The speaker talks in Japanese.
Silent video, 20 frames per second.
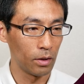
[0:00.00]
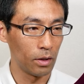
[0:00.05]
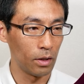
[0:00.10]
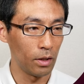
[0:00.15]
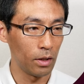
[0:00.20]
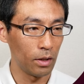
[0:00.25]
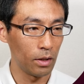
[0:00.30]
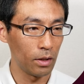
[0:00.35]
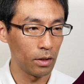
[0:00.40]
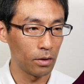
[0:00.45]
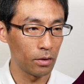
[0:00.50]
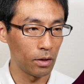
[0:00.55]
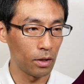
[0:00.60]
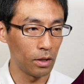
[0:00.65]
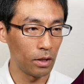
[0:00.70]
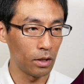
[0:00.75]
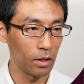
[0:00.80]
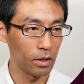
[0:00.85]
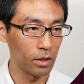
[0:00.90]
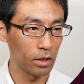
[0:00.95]
えっ、ー、と、
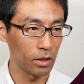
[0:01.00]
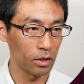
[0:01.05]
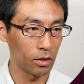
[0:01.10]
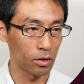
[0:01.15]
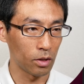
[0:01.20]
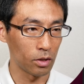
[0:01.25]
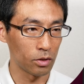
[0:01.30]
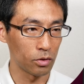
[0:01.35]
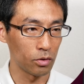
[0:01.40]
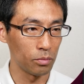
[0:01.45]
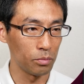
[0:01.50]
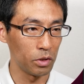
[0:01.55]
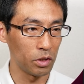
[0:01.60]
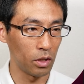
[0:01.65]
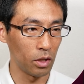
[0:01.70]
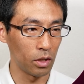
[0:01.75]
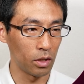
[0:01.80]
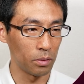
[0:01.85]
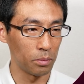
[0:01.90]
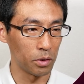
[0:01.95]
エラーになってる箇所を見
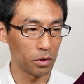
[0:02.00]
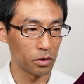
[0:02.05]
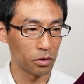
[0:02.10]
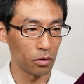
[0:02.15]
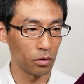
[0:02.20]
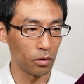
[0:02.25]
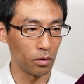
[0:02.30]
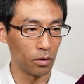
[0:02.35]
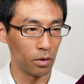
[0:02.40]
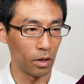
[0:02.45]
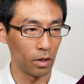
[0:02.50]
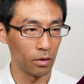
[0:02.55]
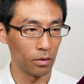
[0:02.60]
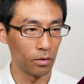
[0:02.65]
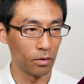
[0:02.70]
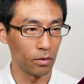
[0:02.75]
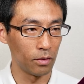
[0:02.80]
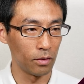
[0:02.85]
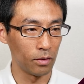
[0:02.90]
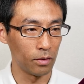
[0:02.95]
ていきましょう。あ
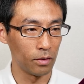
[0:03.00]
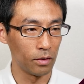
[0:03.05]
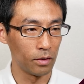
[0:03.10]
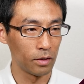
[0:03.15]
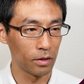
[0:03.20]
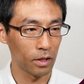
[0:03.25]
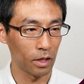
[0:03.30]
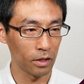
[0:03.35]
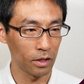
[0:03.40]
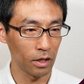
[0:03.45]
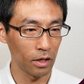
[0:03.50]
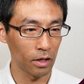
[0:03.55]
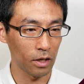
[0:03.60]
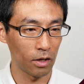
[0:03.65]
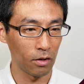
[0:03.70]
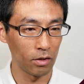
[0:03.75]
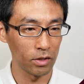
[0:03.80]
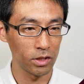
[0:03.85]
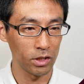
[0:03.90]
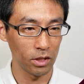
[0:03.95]
の、型が
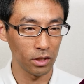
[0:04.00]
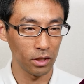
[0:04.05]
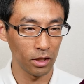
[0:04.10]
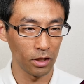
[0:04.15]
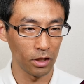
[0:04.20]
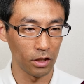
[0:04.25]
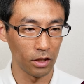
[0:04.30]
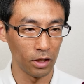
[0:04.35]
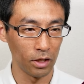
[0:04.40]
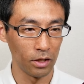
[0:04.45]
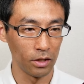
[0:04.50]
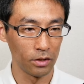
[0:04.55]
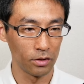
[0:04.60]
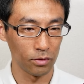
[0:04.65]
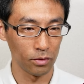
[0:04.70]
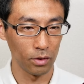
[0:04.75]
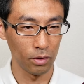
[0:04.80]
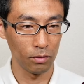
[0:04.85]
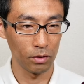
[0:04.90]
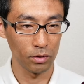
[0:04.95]
変わっちゃったんでね、
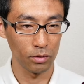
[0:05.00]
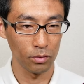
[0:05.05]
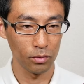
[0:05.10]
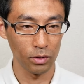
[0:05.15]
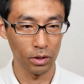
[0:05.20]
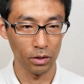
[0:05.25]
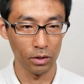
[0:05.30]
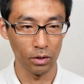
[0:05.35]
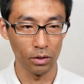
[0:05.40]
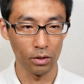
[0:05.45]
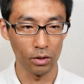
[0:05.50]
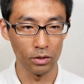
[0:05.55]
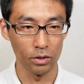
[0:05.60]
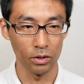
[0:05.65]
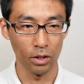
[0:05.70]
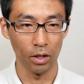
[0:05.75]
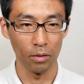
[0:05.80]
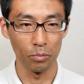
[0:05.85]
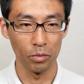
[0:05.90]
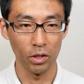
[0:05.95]
それはそうだっていう感じ。
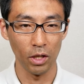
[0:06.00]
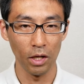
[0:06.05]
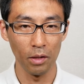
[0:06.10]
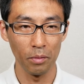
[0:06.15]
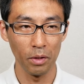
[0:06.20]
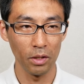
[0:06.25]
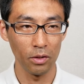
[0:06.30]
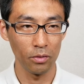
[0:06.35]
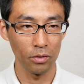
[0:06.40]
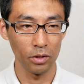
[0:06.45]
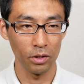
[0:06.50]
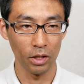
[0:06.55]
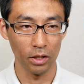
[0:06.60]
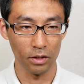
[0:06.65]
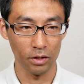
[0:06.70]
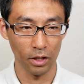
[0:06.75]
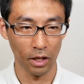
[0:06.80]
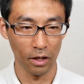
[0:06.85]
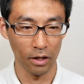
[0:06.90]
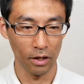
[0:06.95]
あ、プライベートに
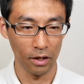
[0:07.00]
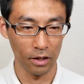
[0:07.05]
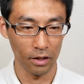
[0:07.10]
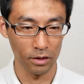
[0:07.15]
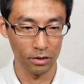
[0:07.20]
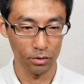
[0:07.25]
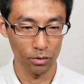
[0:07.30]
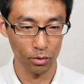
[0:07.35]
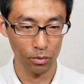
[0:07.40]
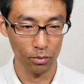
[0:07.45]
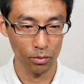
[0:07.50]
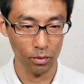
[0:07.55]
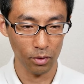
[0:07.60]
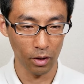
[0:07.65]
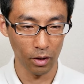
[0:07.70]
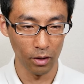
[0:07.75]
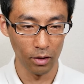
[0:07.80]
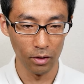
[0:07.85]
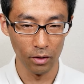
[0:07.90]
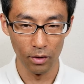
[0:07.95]
なった。ああ、そういうこと
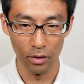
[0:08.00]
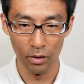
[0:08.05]
か。